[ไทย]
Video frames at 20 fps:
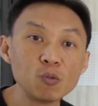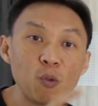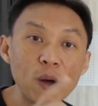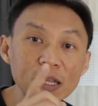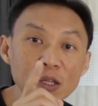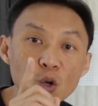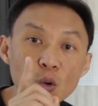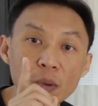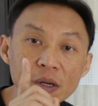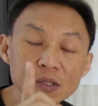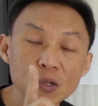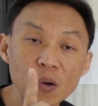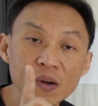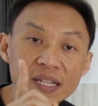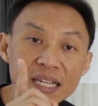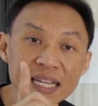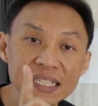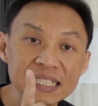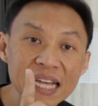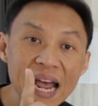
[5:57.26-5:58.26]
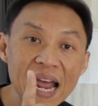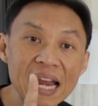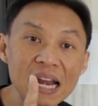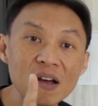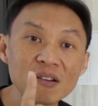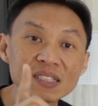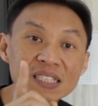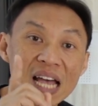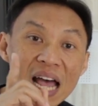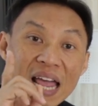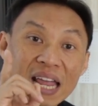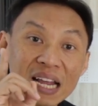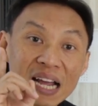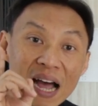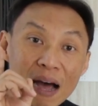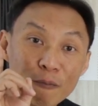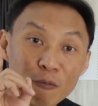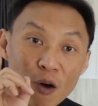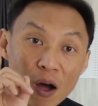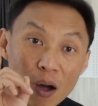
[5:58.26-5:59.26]
วัตถุประสงค์ที่จะใช้เราใช้
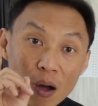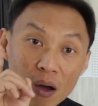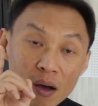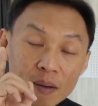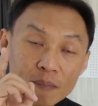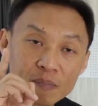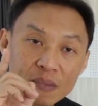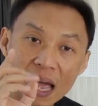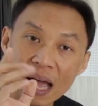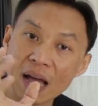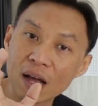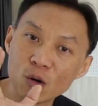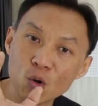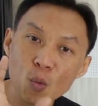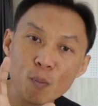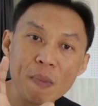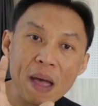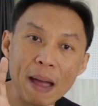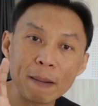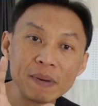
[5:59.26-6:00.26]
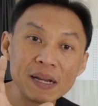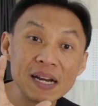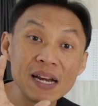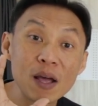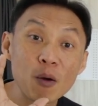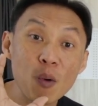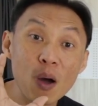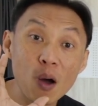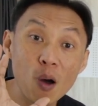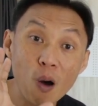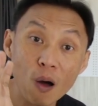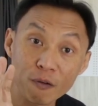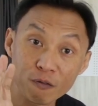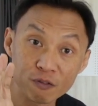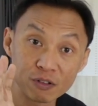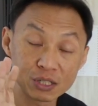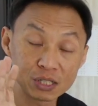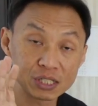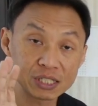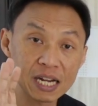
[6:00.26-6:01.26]
คำว่ารูปแบบที่เรียกว่า
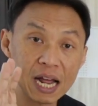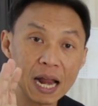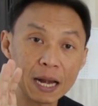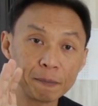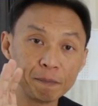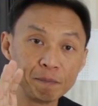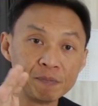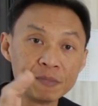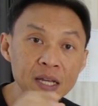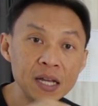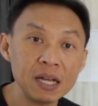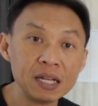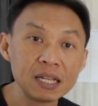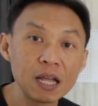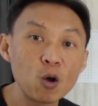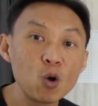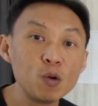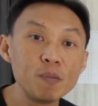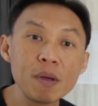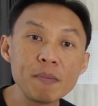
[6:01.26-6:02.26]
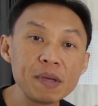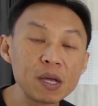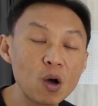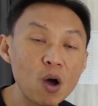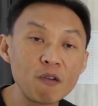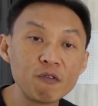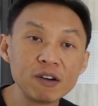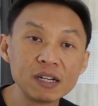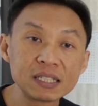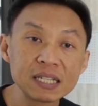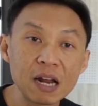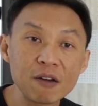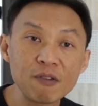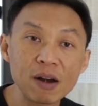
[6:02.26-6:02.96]
conversion ถ้าคุณไม่มี conversion